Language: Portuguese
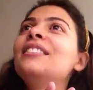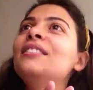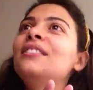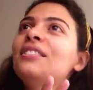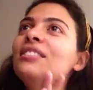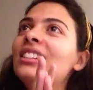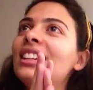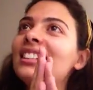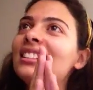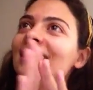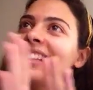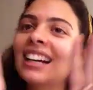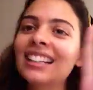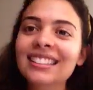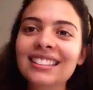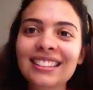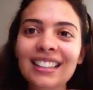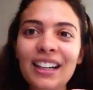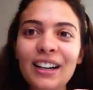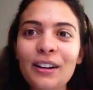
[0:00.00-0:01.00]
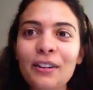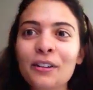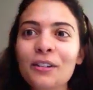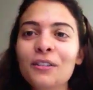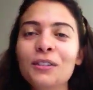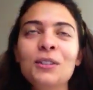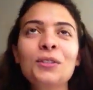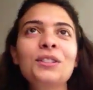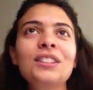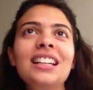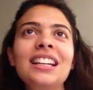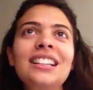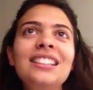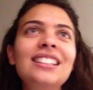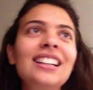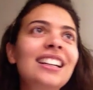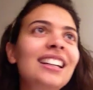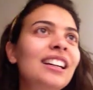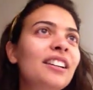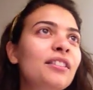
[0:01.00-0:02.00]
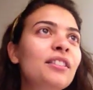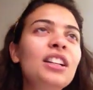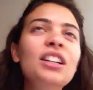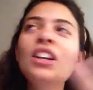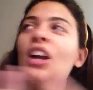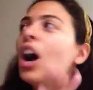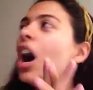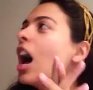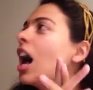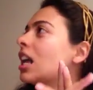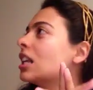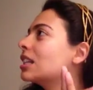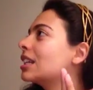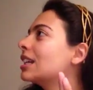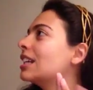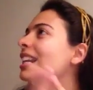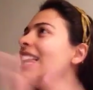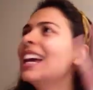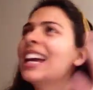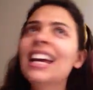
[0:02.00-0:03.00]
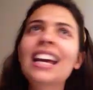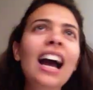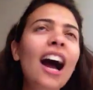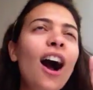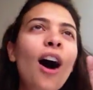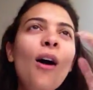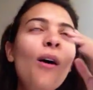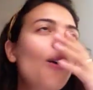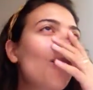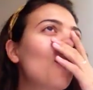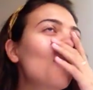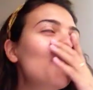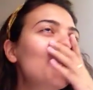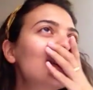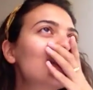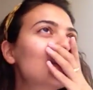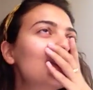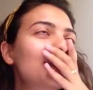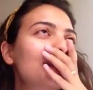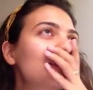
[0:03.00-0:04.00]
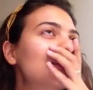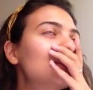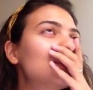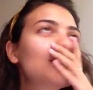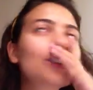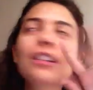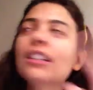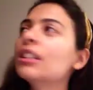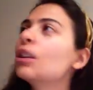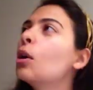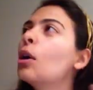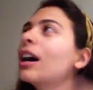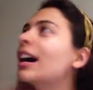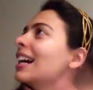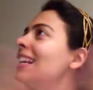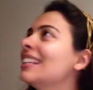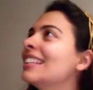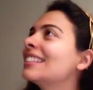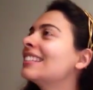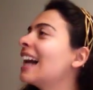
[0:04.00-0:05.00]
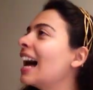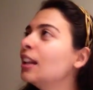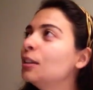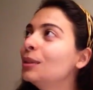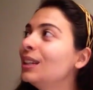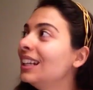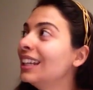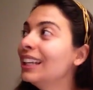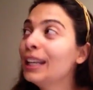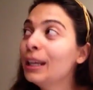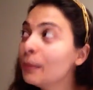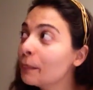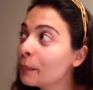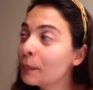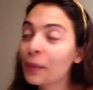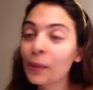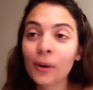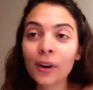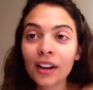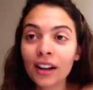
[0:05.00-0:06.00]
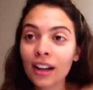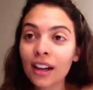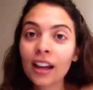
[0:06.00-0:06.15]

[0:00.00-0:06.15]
Vi a estação, vi os trens chegando, falei, nossa, que legal, como as coisas funcionam, ser organizado e limpo.